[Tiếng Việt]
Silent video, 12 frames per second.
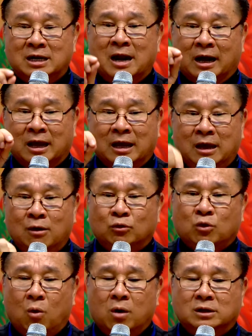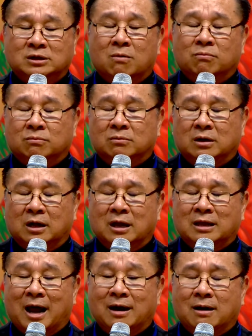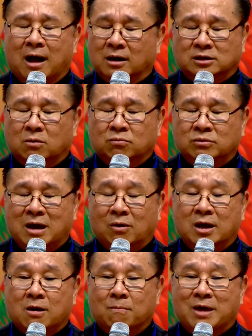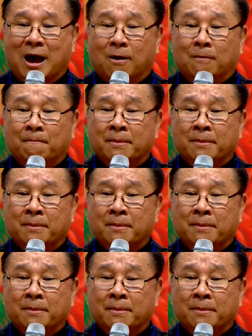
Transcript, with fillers: chính là cái yếu tố ở trong Kinh Thánh, ở trong giáo lý Công giáo.